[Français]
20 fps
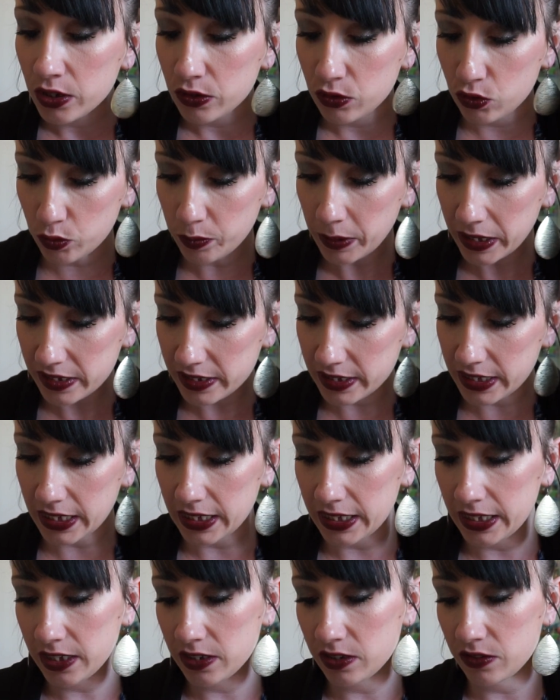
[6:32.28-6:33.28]
Superstay
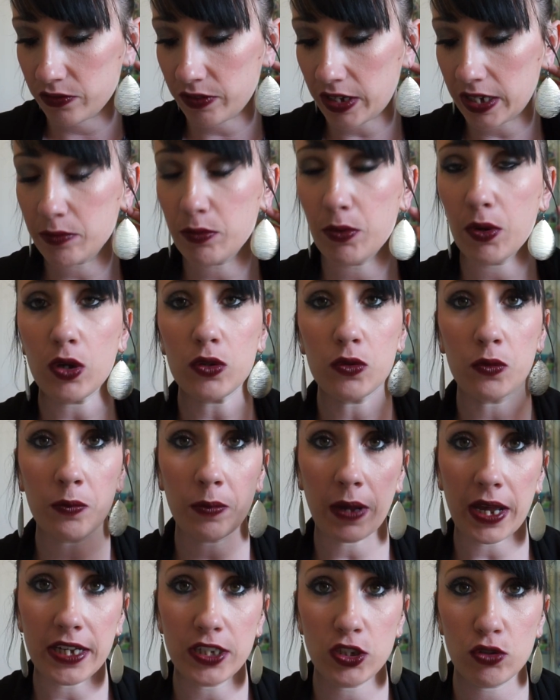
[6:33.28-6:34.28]
X Fiber. Donc
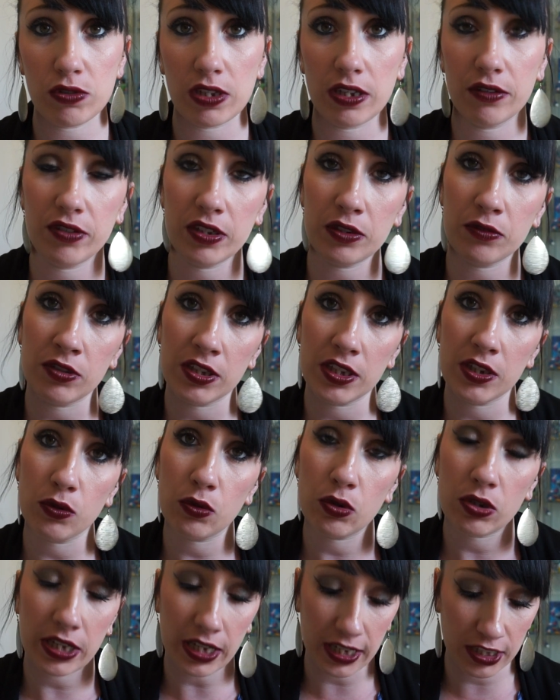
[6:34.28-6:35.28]
pareil je vous ai fait une
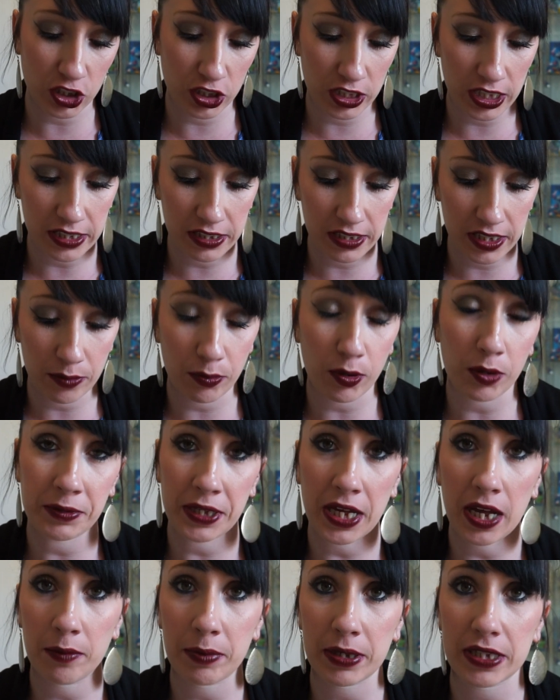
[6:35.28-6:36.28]
vidéo crash test et
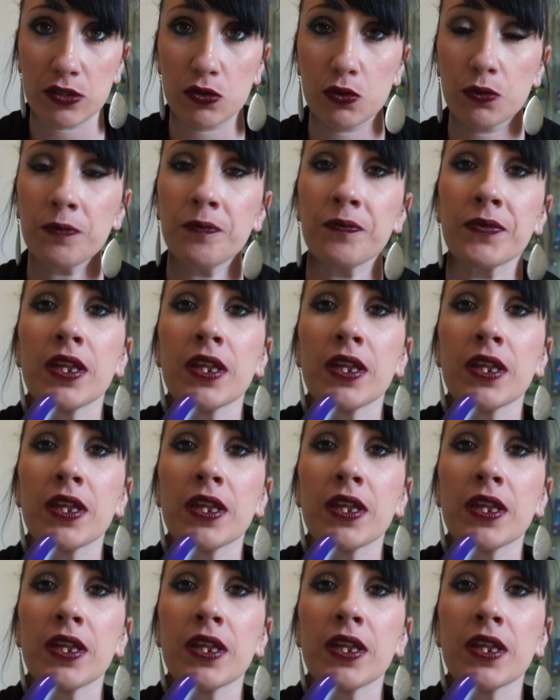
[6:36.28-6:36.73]
première impression,